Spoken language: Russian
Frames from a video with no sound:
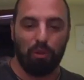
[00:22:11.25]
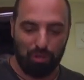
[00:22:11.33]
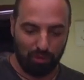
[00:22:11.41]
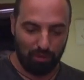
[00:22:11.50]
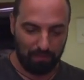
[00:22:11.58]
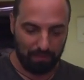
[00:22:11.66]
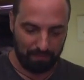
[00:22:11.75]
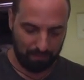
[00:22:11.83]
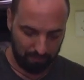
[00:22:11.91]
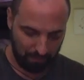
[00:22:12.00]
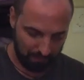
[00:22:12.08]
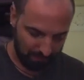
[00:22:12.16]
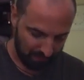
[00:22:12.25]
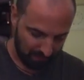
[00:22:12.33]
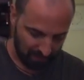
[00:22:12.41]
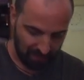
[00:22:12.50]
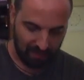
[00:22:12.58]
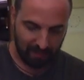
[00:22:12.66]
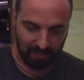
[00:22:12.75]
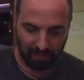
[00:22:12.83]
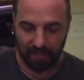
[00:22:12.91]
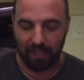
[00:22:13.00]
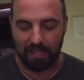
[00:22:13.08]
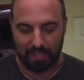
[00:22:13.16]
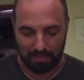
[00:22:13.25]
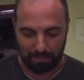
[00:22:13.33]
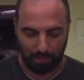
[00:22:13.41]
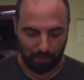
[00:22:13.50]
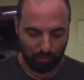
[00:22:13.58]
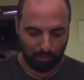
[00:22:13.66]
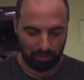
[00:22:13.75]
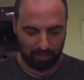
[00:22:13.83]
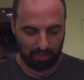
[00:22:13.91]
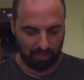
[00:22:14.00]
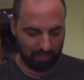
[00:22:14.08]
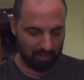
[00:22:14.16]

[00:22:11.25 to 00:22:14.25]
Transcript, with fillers: Просто... чтобы у тебя была традиция на них играть. Спокойно,